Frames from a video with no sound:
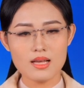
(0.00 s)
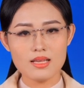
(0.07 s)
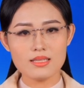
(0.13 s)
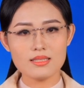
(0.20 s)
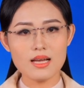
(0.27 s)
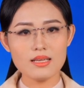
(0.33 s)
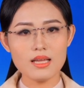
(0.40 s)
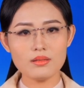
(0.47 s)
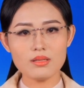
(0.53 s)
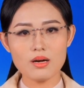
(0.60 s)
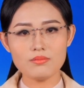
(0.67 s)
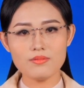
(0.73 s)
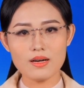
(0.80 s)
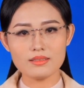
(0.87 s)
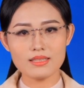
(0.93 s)
Sở Giao thông
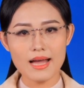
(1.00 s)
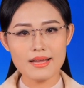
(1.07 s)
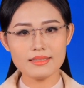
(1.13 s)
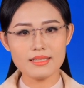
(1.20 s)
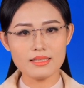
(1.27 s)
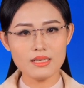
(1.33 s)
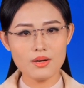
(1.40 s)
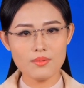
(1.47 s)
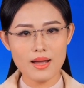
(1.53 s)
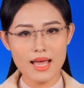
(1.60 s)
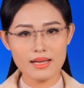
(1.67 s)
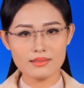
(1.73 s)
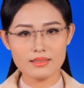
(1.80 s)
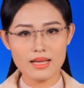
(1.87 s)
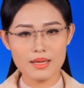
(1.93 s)
Vận tải tỉnh Long
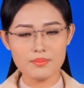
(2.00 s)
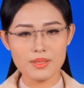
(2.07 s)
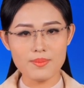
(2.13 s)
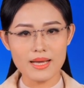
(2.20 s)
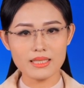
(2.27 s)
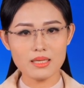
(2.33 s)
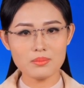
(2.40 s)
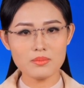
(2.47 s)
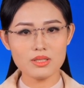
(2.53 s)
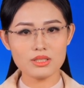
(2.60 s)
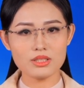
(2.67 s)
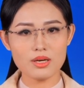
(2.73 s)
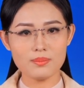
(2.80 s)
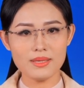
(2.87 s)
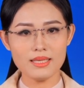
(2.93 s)
An ngày mười bảy tháng mười
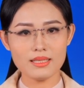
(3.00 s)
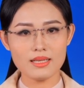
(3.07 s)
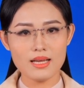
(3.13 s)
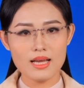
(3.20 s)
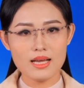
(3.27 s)
cho biết